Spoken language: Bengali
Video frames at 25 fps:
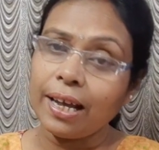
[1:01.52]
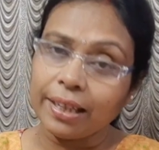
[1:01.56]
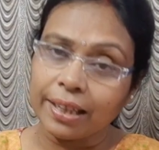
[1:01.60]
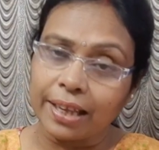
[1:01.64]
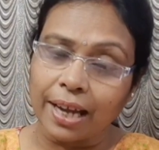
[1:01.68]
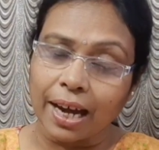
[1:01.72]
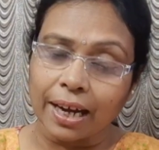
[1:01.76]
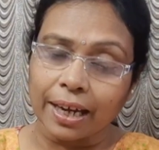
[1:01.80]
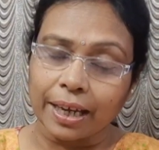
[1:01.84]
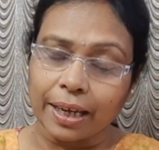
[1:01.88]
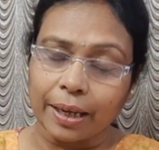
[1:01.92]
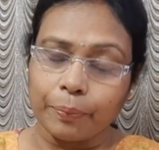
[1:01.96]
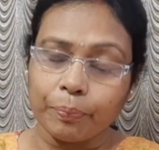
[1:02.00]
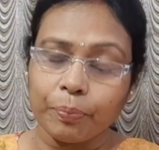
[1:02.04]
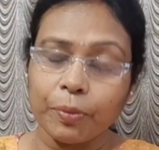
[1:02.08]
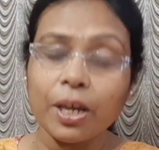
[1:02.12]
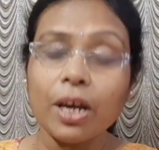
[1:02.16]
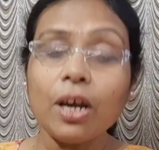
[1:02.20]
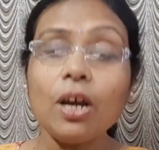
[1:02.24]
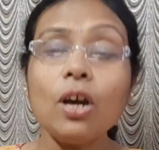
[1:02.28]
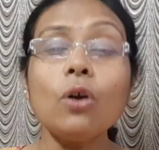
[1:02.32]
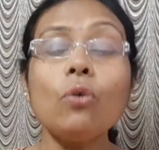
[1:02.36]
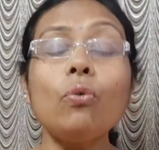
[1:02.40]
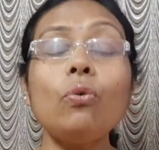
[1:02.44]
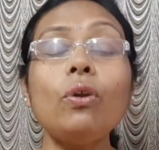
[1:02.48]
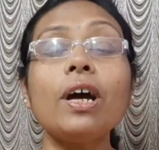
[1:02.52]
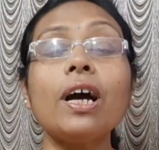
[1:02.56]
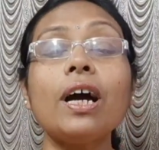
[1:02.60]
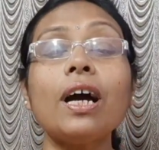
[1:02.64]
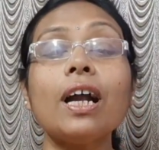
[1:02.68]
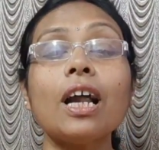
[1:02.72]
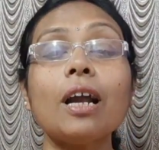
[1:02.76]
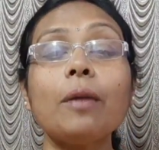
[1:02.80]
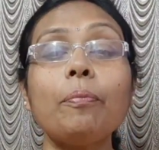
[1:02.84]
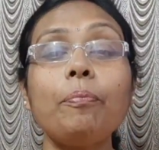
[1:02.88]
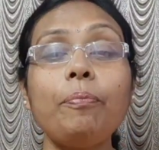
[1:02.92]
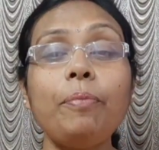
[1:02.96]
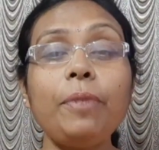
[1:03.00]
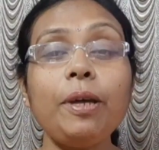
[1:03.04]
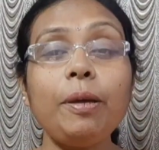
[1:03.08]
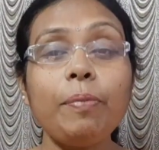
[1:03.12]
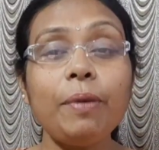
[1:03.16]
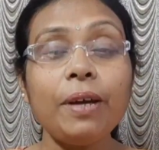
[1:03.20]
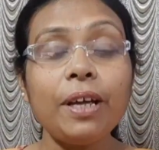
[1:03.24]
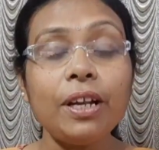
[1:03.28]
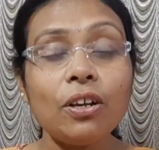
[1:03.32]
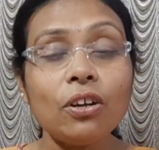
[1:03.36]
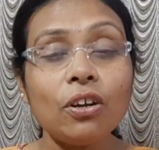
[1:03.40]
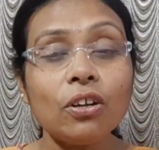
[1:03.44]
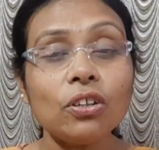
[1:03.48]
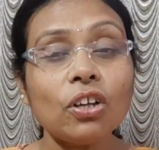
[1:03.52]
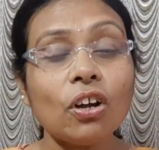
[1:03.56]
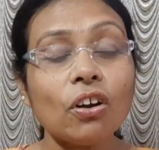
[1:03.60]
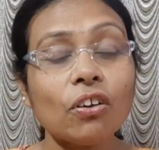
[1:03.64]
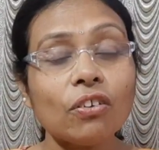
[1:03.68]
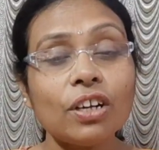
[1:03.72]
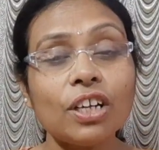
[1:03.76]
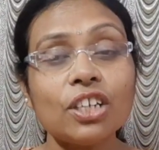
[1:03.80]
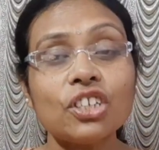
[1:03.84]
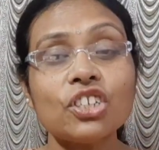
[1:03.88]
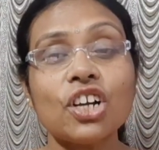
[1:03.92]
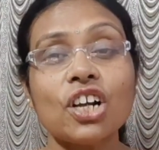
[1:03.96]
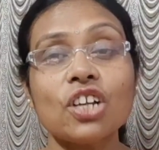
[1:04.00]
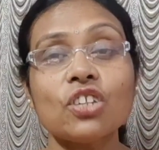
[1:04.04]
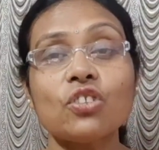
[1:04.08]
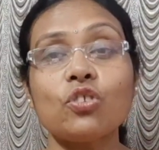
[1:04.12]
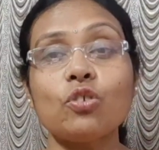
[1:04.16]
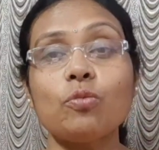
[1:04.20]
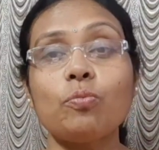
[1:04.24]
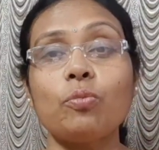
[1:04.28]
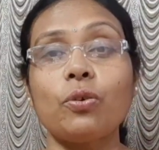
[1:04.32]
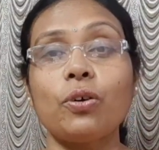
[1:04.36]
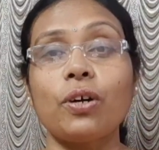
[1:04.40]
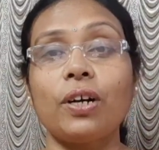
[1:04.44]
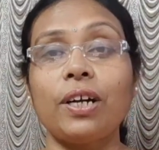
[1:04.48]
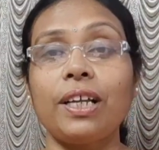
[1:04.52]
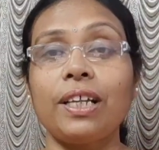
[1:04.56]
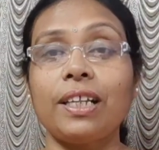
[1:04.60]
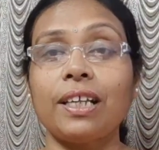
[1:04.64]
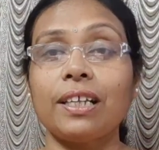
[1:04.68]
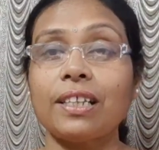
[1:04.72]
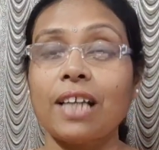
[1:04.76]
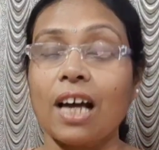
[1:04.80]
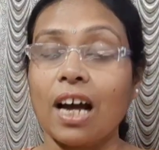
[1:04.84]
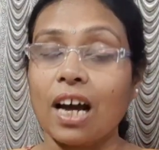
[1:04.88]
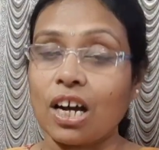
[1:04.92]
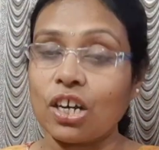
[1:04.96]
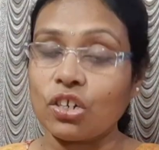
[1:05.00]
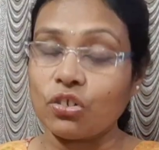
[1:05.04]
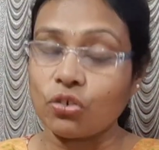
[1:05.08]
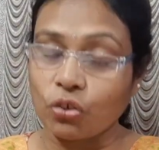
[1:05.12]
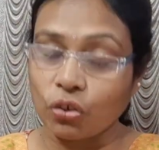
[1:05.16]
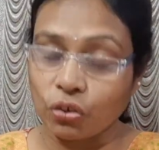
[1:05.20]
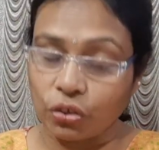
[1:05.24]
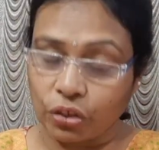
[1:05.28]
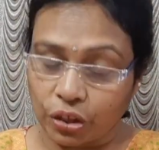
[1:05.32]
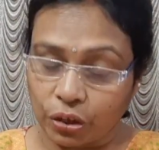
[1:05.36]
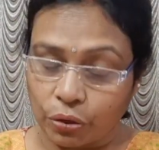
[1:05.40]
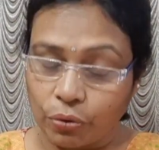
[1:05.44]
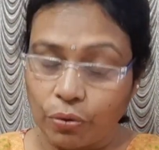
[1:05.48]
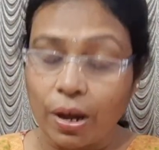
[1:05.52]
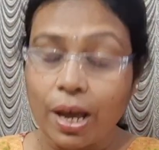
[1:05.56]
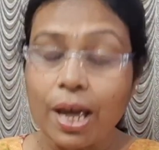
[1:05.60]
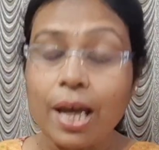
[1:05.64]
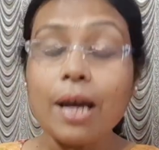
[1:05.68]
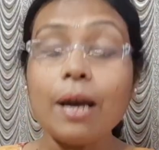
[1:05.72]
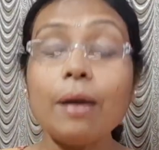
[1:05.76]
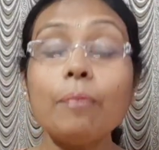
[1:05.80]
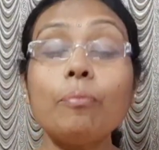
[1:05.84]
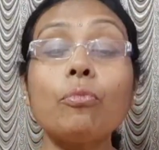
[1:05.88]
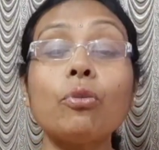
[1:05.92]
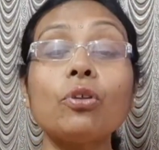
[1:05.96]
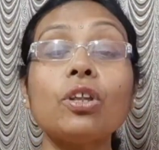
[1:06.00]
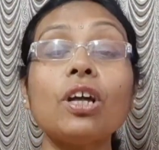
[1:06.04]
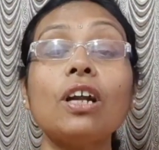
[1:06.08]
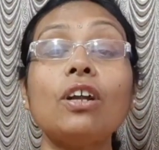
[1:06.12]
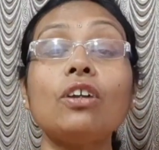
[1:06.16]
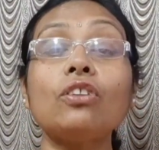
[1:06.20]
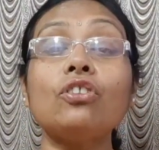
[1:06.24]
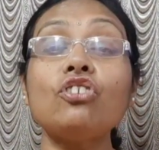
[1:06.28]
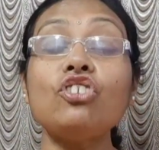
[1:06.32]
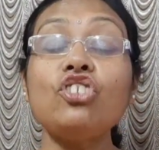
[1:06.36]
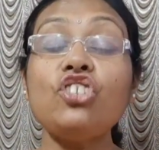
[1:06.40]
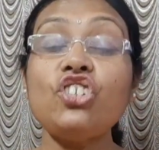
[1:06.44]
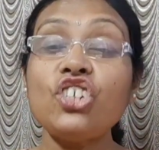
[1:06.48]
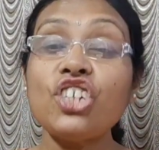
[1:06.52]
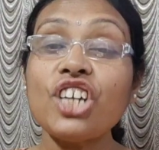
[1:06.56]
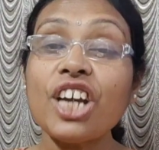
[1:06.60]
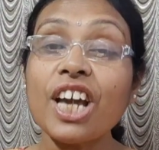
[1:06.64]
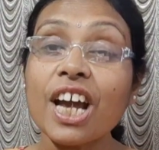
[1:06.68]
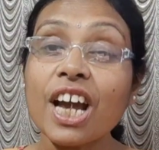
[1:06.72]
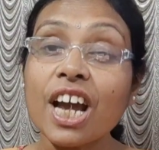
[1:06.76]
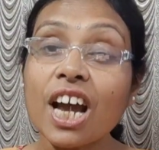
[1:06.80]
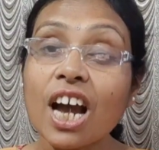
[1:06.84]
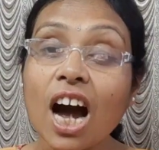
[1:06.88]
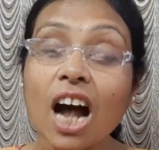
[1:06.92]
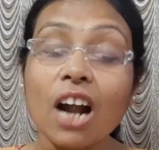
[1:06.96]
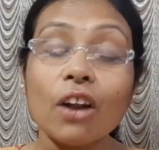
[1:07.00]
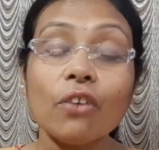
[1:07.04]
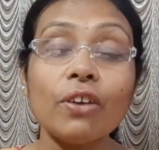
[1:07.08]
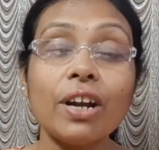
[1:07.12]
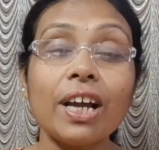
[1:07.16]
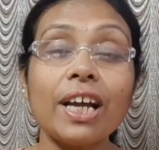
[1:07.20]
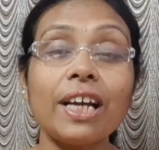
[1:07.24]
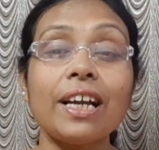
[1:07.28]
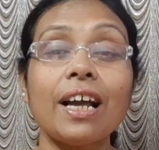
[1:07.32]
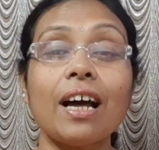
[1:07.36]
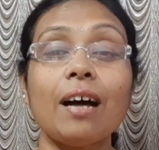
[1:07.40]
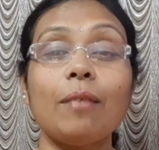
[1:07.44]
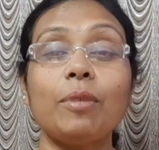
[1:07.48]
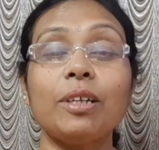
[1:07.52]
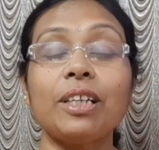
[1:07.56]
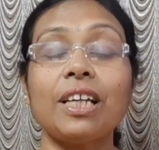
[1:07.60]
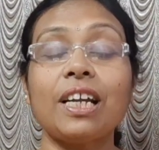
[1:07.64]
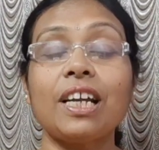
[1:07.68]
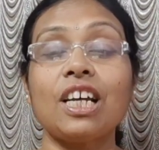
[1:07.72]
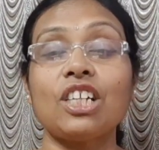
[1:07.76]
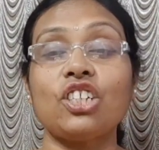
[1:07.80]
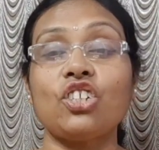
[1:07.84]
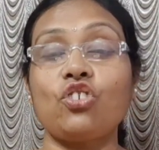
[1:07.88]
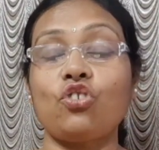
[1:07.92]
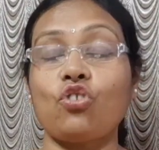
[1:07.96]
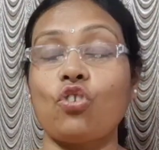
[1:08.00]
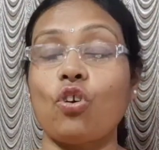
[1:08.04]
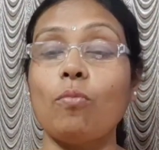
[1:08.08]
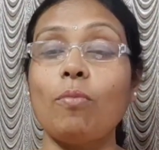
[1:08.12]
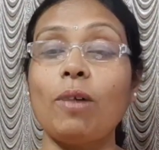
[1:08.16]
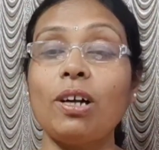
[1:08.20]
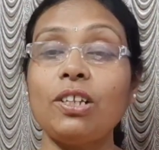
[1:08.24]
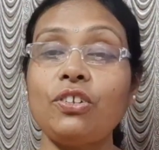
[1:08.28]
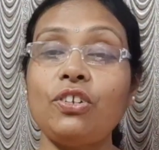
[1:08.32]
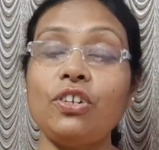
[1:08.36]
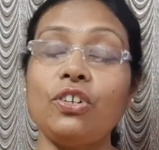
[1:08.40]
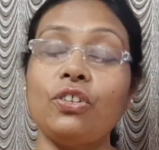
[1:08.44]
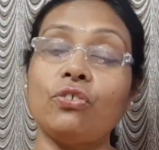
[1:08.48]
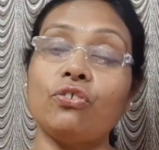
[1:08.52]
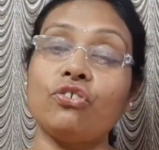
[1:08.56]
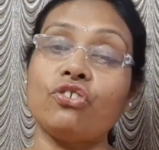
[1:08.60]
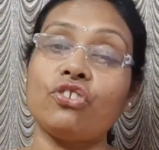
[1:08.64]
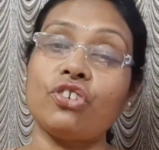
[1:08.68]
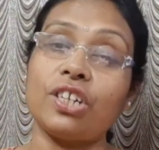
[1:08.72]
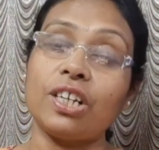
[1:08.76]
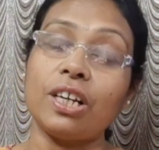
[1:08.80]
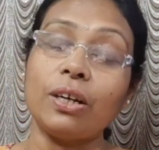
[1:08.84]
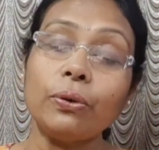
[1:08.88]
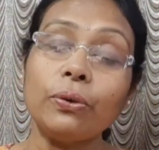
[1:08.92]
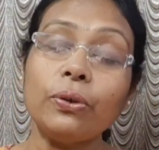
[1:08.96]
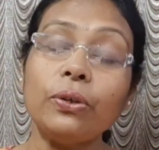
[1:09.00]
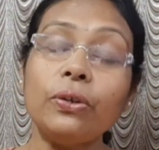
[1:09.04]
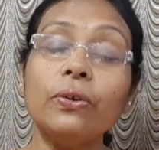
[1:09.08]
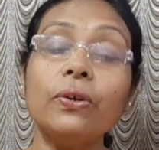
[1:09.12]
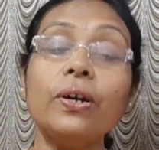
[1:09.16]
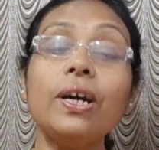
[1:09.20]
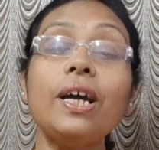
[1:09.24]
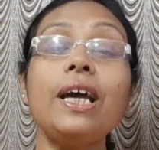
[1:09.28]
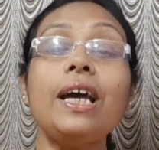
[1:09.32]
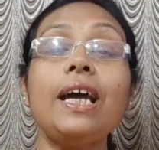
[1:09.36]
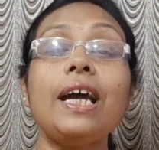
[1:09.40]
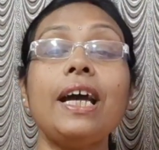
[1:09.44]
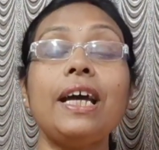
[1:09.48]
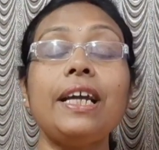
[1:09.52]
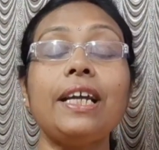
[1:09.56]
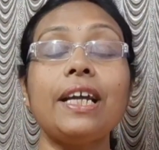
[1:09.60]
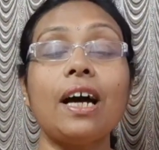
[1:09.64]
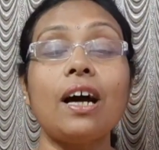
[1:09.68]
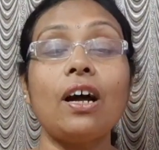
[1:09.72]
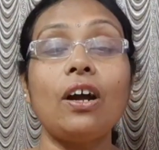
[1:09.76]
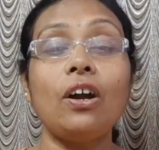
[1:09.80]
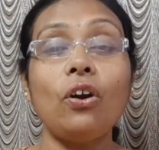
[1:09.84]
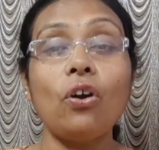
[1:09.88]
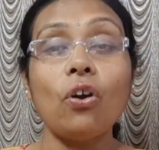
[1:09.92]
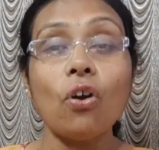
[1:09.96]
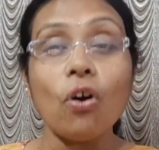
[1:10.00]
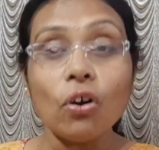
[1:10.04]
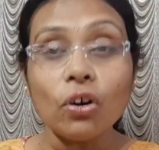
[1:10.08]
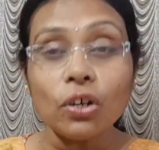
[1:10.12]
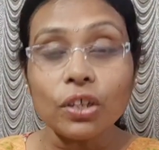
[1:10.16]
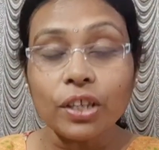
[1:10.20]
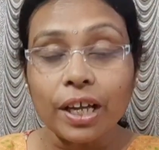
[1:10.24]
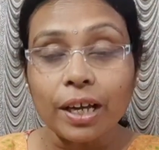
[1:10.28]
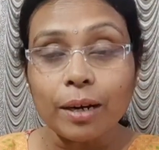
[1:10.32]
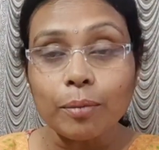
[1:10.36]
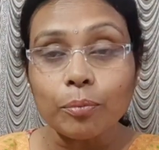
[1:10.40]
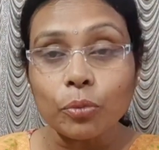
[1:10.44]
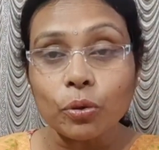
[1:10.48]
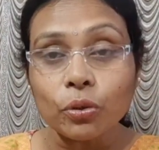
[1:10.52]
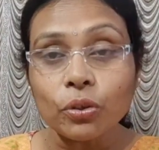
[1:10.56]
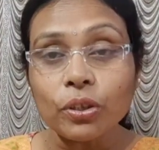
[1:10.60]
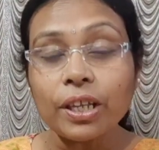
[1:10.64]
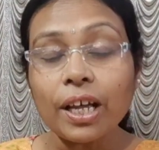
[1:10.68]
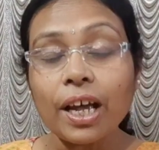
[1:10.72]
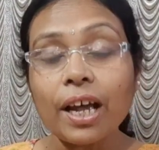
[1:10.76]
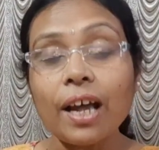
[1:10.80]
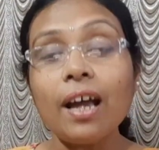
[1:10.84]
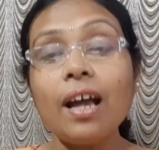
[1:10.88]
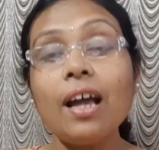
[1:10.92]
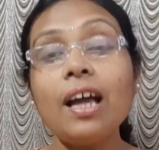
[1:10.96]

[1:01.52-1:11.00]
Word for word: থাকি কুলেখাড়ার বিভিন্ন ধরনের স্বাস্থ্য উপকারিতা থাকা সত্ত্বেও প্রধানত যে কারণে এটা আমাদের কাছে সমাদৃত সেটা হলো এটা রক্তের মধ্যে